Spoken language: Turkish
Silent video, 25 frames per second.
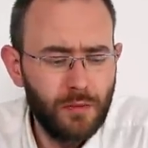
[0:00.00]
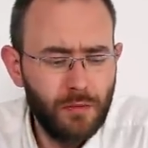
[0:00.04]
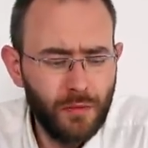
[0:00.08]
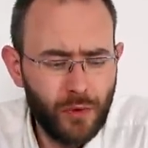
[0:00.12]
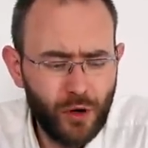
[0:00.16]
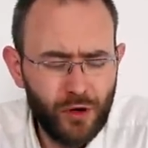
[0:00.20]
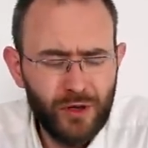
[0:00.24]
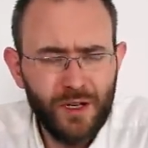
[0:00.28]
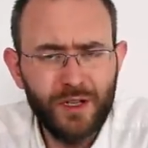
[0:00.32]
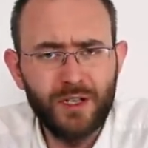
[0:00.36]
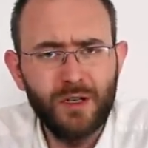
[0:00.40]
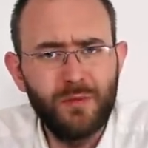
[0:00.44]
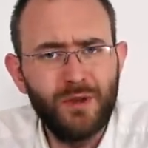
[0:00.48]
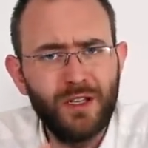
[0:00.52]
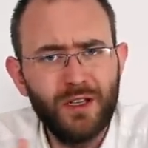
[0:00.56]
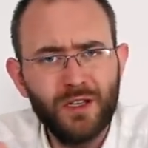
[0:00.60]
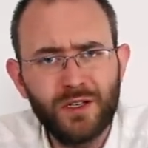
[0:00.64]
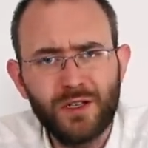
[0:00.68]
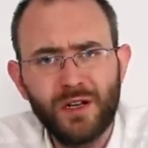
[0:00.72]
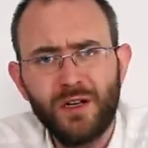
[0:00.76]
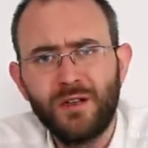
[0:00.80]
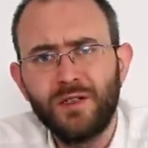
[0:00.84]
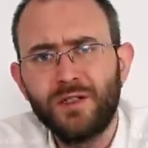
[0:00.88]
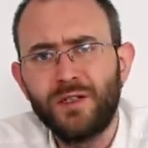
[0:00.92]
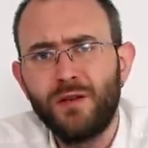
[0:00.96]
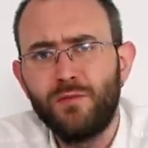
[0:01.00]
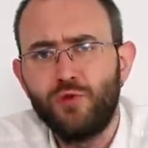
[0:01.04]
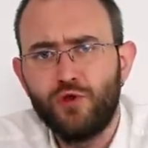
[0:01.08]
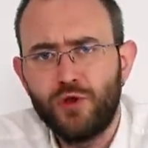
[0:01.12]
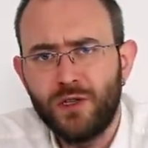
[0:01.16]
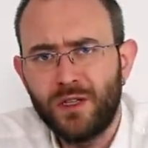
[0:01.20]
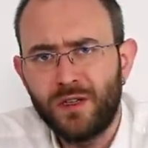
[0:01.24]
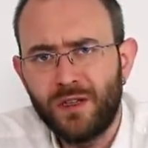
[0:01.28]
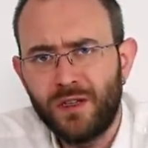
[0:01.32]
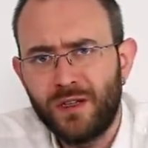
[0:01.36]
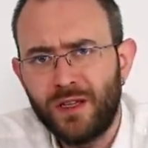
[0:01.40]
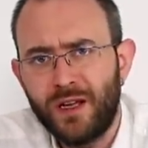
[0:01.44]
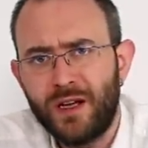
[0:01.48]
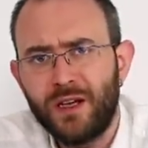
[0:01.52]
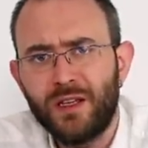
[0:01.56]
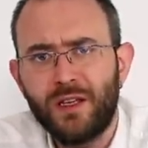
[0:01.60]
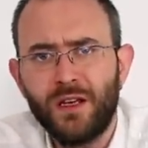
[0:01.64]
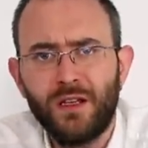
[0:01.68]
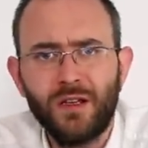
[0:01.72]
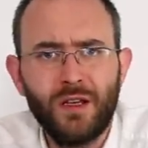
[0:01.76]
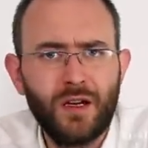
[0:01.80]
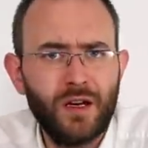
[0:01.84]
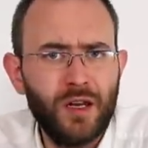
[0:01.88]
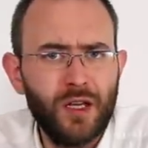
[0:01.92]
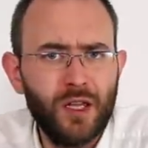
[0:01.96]
Böylece bilgisayarınızda müzik
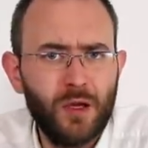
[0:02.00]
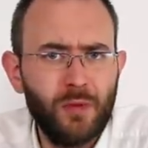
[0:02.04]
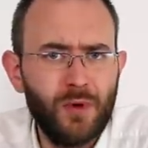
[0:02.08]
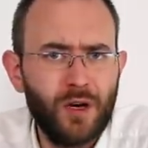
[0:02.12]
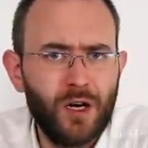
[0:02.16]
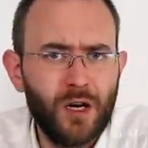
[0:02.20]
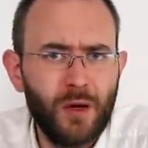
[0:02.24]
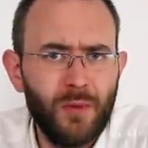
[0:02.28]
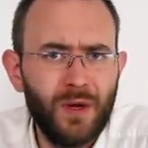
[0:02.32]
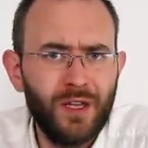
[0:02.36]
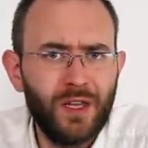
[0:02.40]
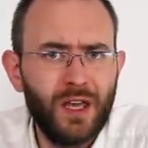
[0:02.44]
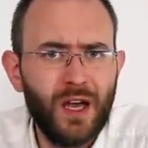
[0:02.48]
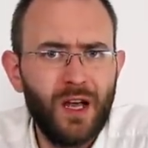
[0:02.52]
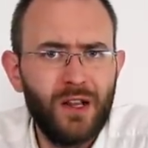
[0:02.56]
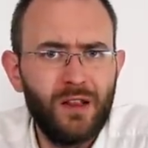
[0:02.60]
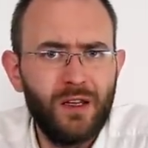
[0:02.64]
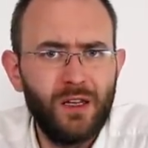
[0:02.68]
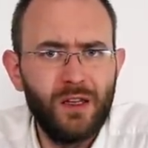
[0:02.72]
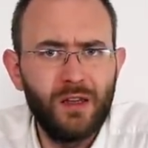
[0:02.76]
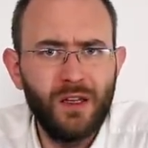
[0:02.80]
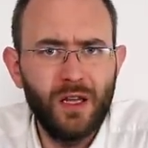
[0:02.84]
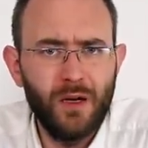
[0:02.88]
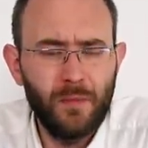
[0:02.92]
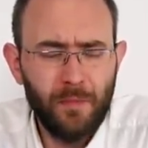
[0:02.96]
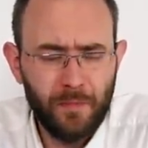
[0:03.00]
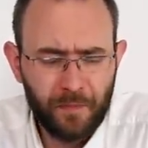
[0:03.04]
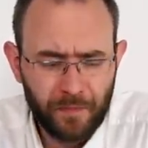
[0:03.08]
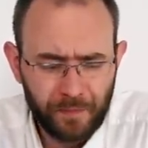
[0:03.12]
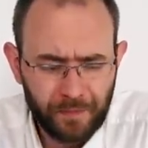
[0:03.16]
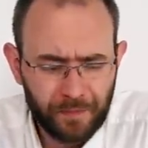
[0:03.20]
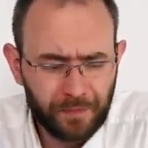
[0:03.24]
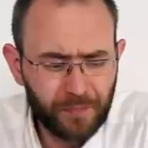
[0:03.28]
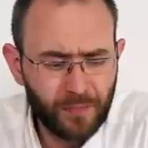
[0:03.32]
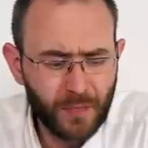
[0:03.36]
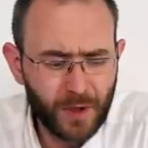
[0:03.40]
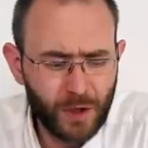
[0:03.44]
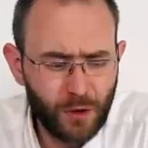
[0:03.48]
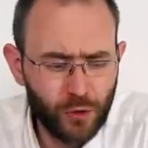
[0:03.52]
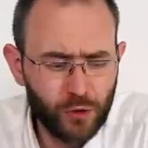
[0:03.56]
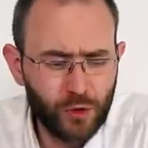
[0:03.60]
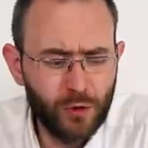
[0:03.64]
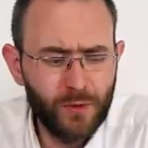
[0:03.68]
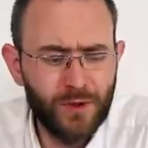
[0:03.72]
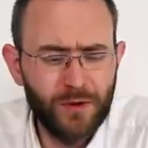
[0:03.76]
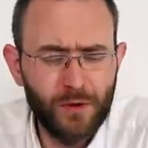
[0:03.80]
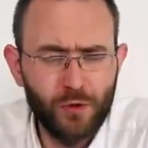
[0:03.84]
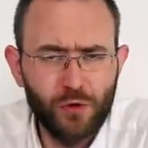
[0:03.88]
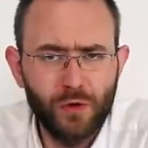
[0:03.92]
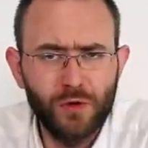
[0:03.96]
dinlerken herhangi bir arama geldiğinde
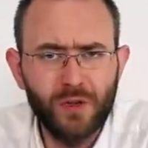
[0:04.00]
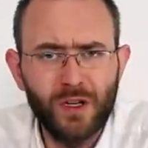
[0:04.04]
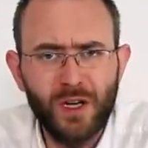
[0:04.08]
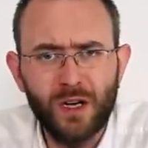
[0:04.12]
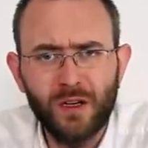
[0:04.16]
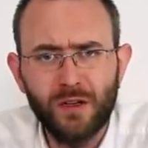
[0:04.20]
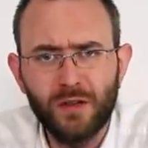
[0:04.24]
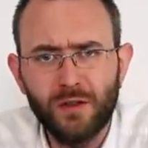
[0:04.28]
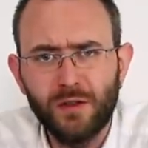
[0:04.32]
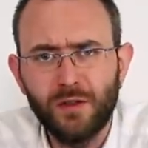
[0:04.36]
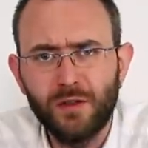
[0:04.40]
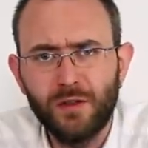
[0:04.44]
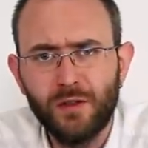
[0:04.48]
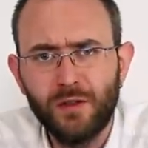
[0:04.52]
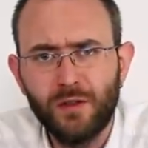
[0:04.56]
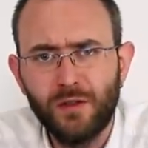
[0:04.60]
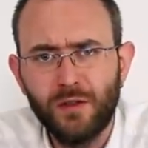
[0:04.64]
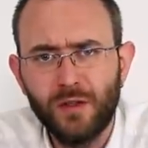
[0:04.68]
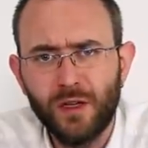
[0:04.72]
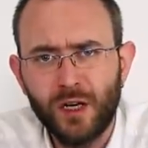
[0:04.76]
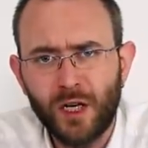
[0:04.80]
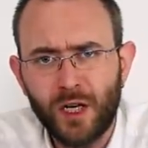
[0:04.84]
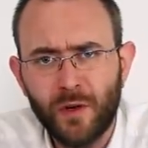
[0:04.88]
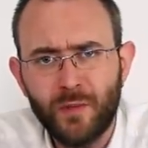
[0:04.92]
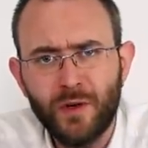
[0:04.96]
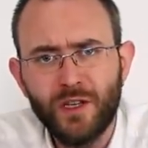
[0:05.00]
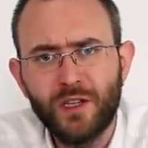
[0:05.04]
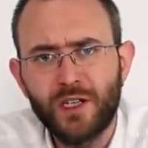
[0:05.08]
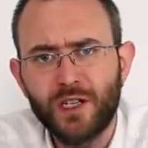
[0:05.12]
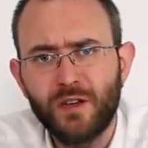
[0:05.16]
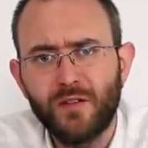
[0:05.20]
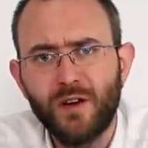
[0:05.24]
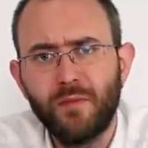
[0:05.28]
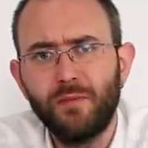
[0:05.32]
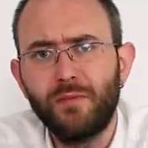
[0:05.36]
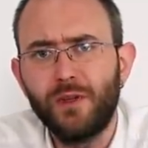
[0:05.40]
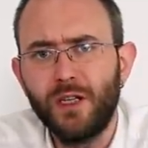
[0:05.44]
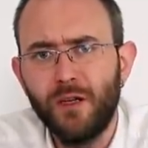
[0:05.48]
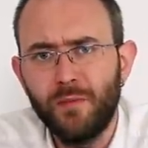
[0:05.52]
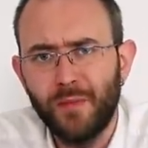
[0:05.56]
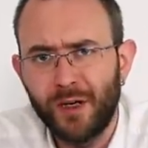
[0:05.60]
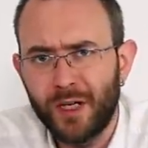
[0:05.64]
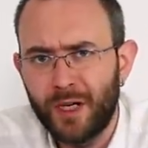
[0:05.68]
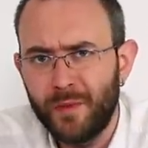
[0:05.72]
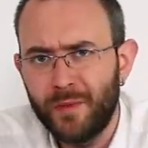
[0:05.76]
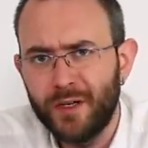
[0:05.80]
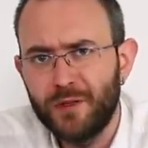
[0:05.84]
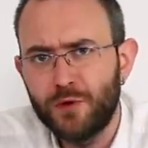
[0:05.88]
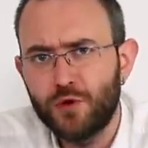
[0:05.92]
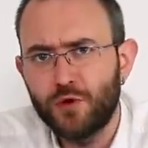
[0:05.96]
otomatik olarak e, aramayı cevaplayıp
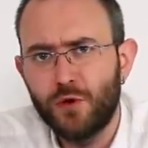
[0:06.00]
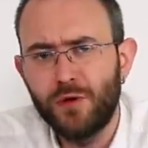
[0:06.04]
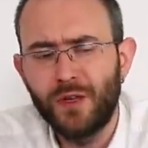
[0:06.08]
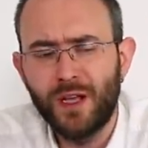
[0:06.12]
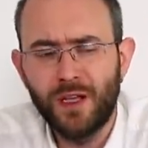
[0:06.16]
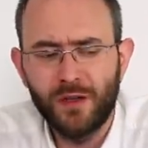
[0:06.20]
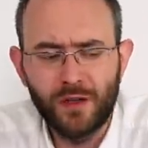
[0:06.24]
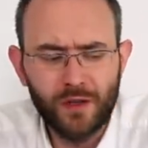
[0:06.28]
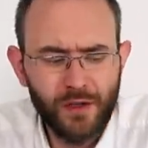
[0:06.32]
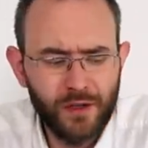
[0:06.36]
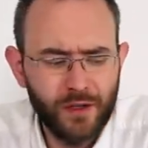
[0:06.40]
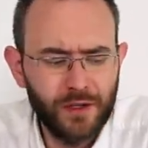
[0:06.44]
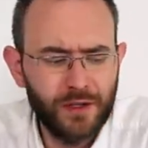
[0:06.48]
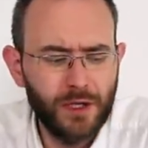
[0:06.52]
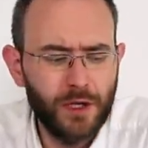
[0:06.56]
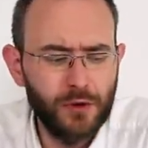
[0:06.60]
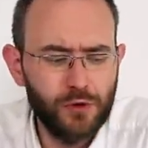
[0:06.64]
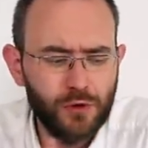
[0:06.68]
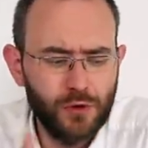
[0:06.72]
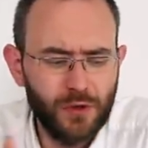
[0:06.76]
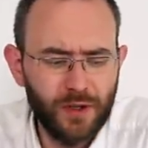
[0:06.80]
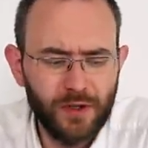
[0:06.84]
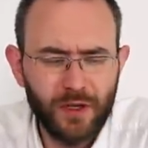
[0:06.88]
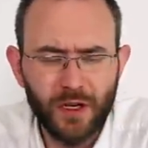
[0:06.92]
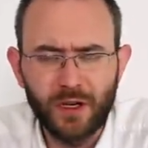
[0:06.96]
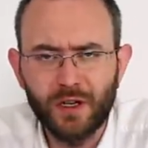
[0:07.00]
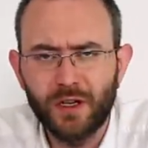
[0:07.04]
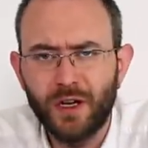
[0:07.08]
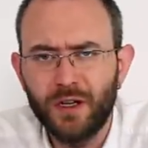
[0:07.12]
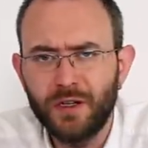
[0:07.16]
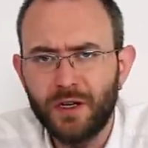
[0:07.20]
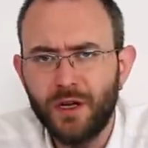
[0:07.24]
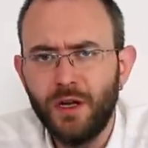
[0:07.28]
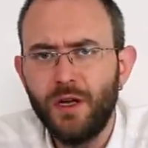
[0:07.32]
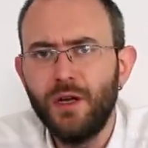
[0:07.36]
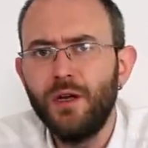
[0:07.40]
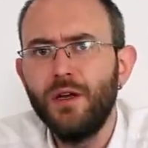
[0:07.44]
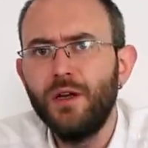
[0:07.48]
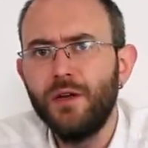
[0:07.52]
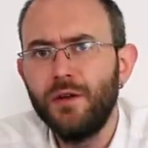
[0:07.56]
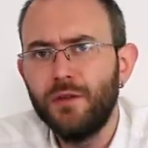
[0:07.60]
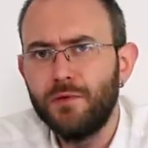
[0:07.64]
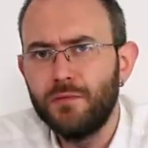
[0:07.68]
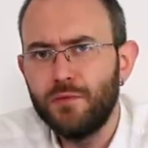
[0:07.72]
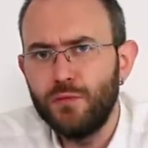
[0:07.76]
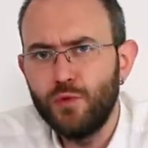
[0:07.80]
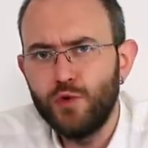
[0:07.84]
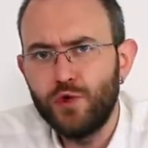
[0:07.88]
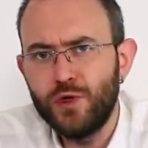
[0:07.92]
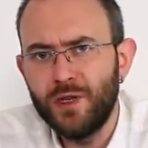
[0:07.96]
aramayı sonlandırdıktan sonra tekrar
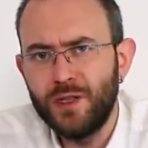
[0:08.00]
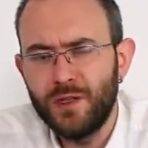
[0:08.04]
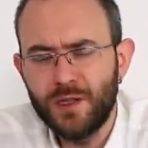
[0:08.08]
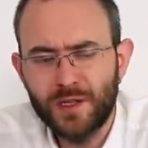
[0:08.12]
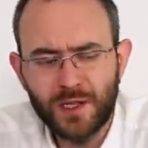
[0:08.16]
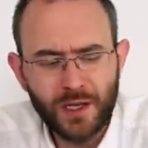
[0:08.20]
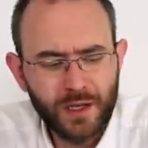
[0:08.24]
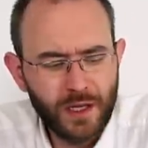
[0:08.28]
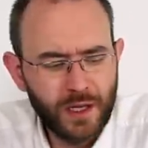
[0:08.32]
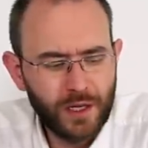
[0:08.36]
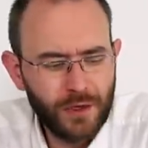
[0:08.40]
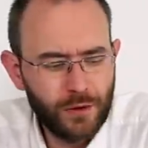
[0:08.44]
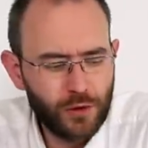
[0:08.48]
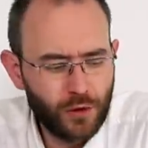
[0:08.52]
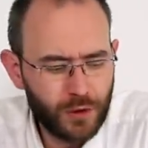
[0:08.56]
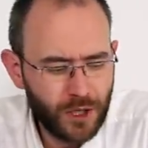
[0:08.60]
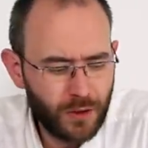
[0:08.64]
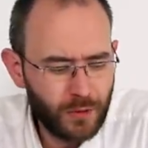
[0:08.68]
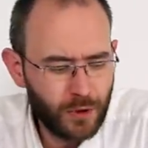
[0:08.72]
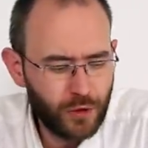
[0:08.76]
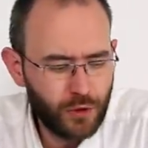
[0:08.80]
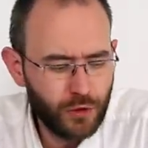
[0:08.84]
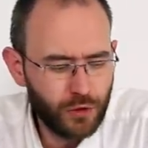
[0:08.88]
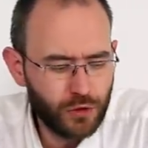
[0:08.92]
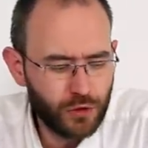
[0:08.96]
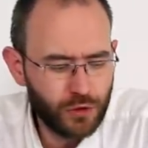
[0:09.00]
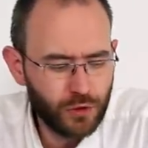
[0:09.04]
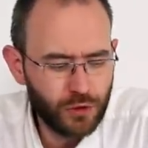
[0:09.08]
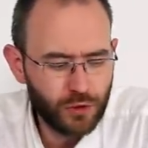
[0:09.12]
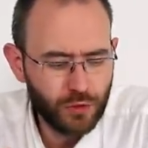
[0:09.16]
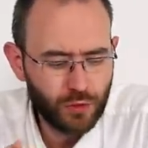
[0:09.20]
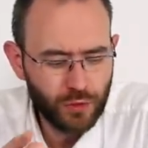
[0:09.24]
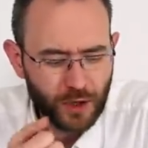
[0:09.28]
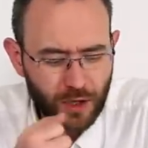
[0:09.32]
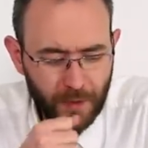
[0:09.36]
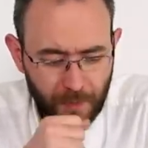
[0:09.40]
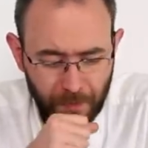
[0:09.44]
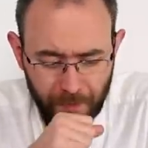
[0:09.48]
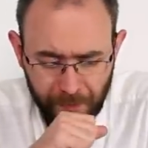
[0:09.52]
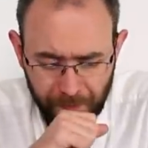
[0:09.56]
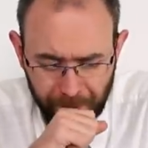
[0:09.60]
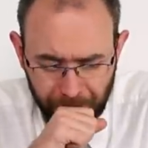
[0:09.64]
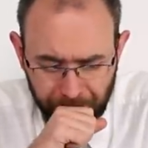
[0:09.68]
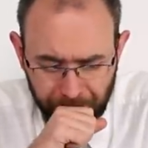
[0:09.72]
müziğinize geri dönebiliyorsunuz. Bu da